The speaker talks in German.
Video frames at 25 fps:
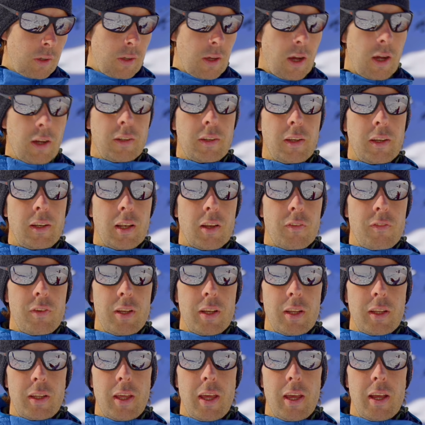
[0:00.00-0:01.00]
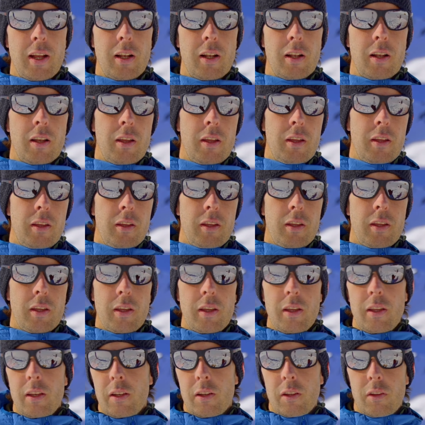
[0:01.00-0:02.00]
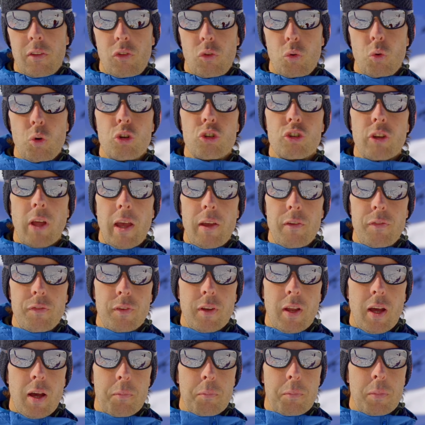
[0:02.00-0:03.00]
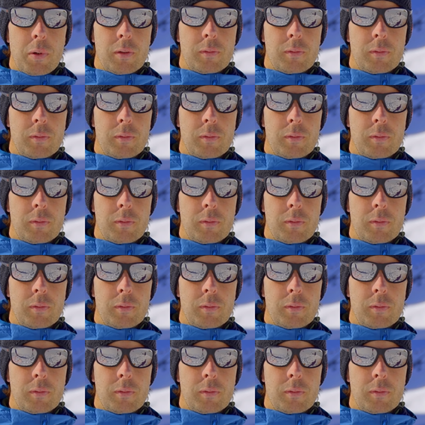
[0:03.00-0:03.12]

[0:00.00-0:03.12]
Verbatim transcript: gang den Lawinenkegel in Suchstreifen ab.